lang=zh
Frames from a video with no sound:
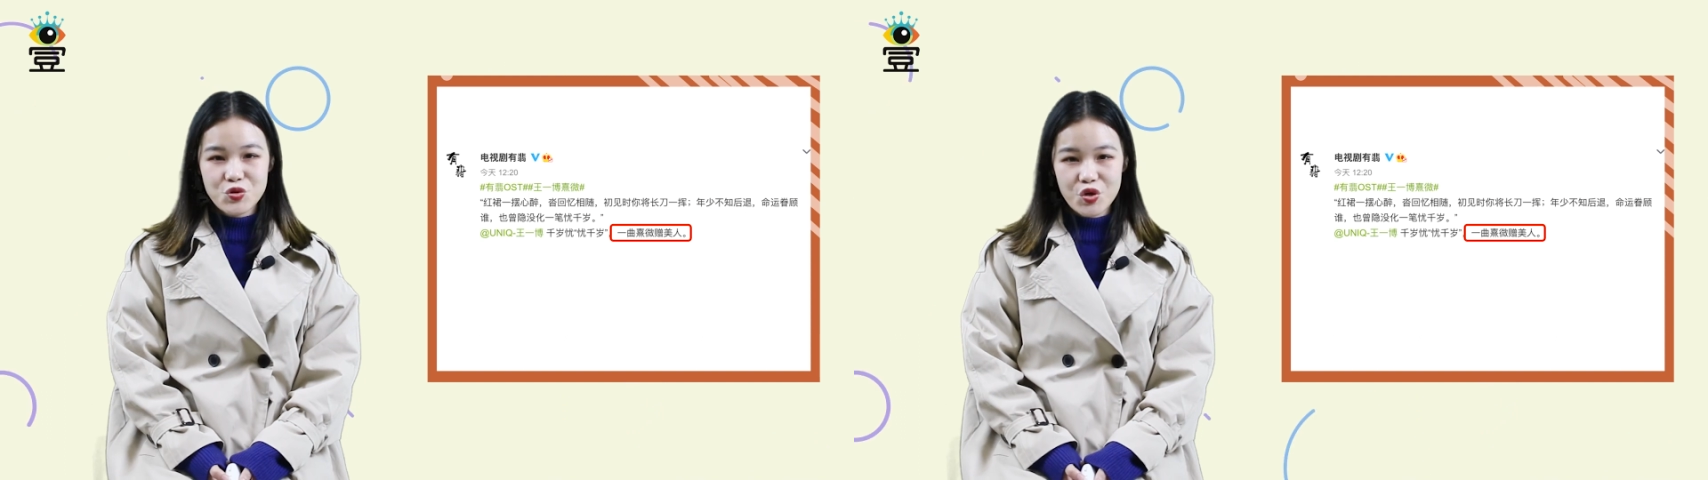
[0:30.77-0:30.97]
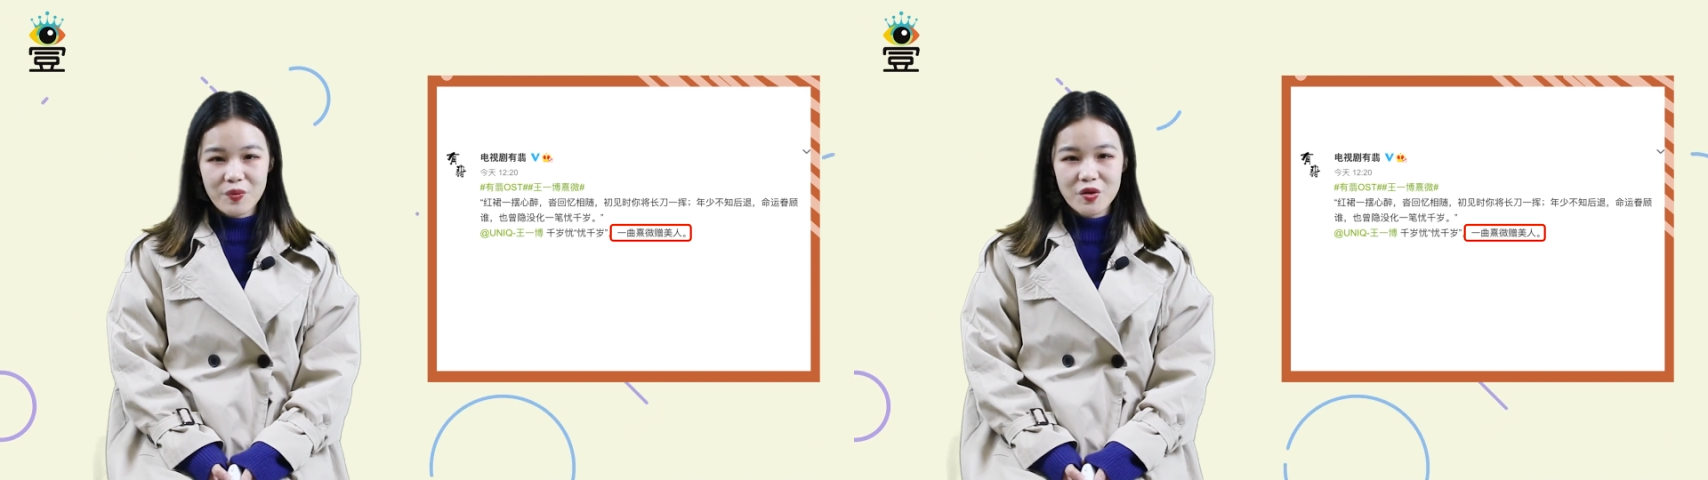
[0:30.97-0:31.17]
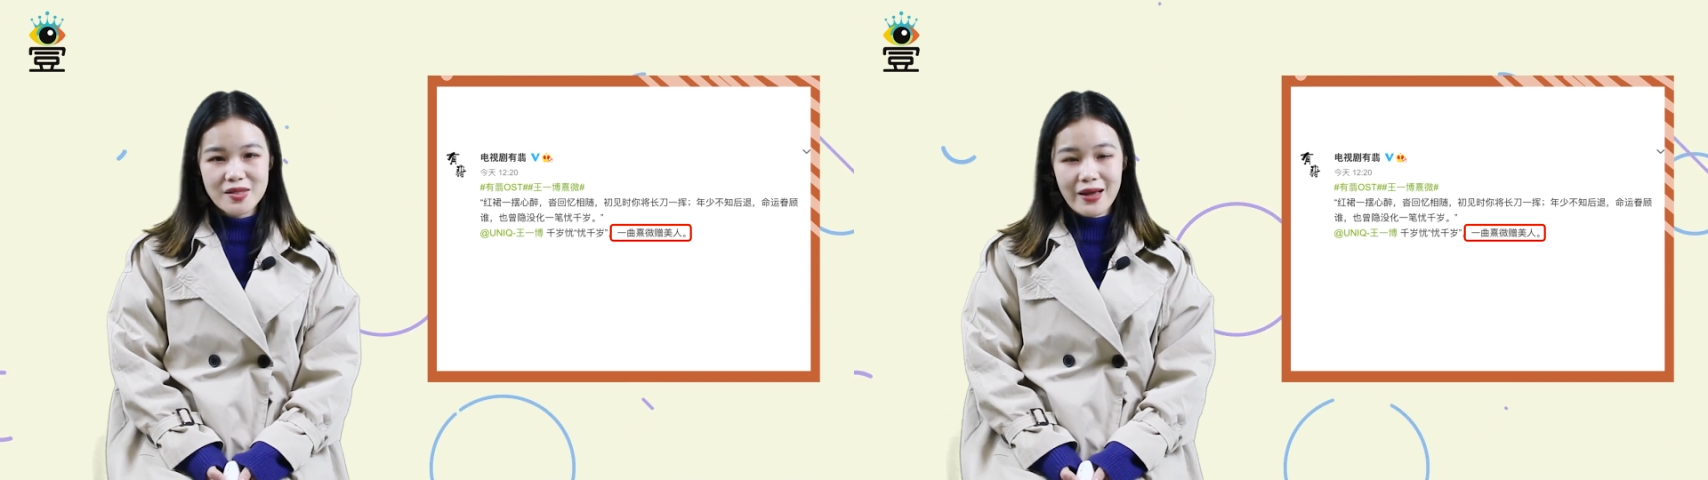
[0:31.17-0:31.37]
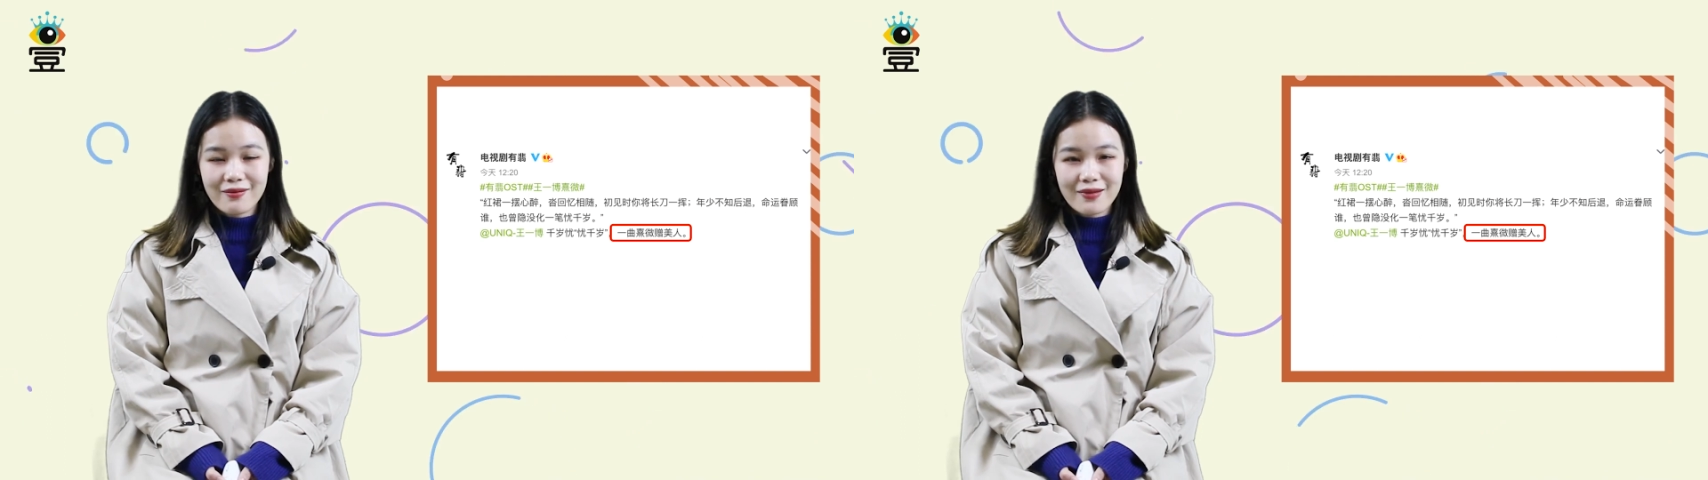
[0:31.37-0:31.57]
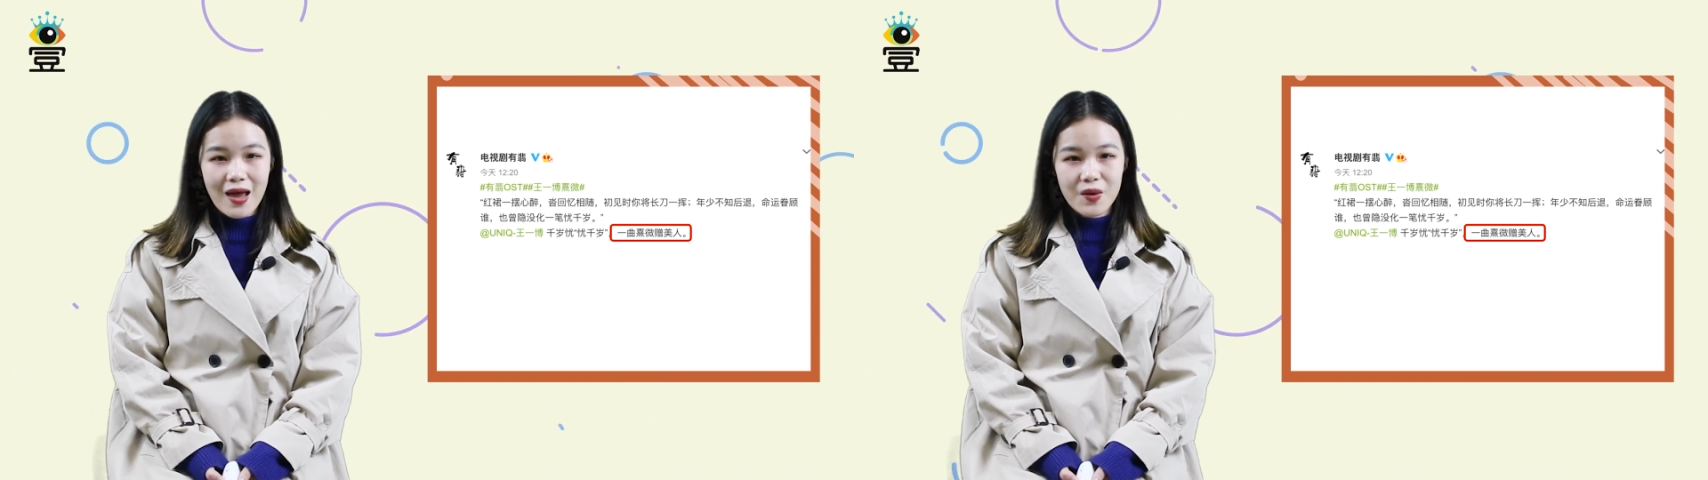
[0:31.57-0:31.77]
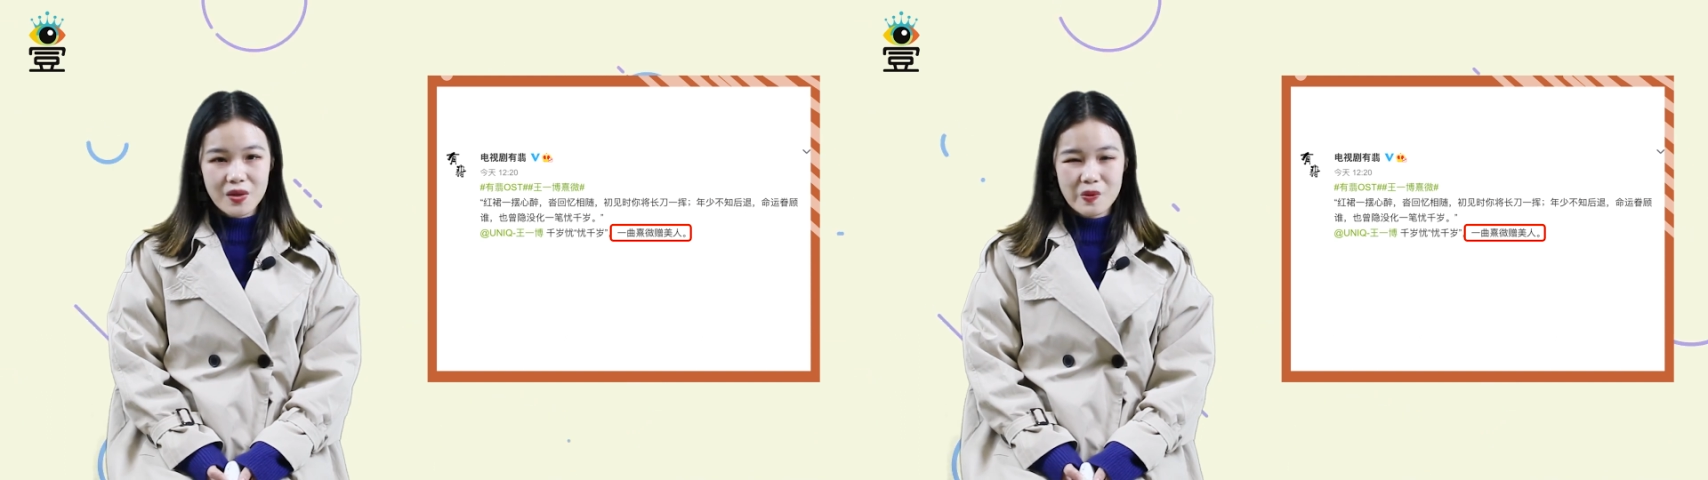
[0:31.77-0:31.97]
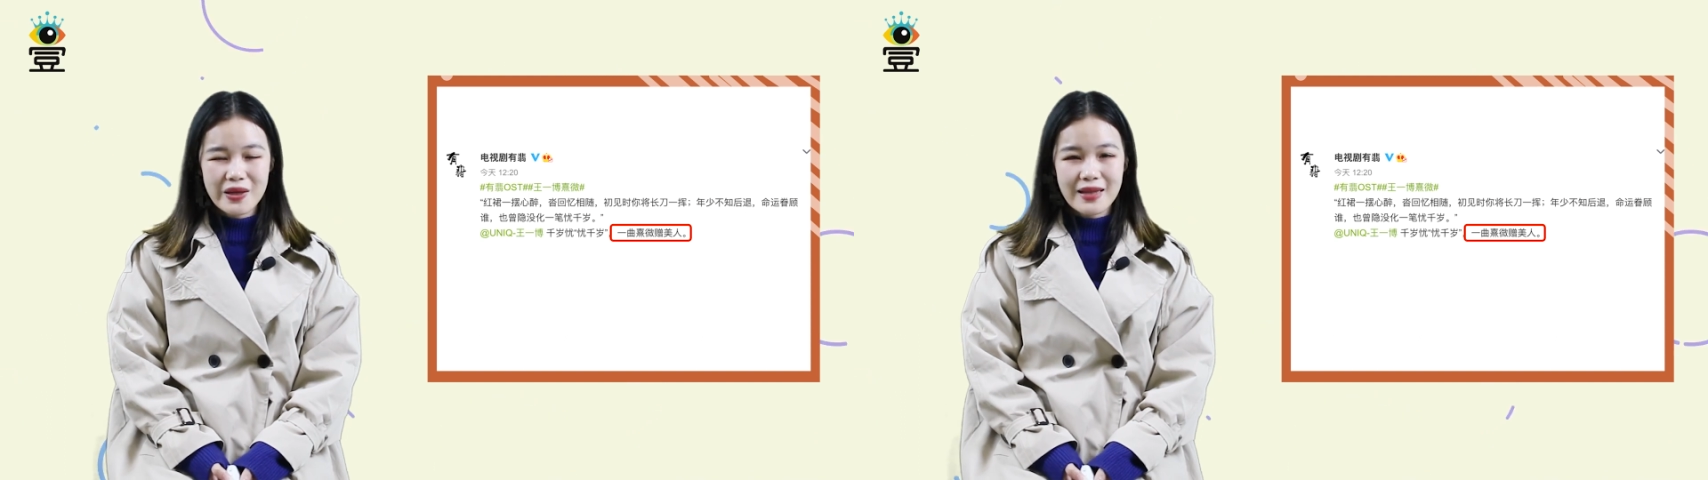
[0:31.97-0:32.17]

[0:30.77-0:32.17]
却没有想到因为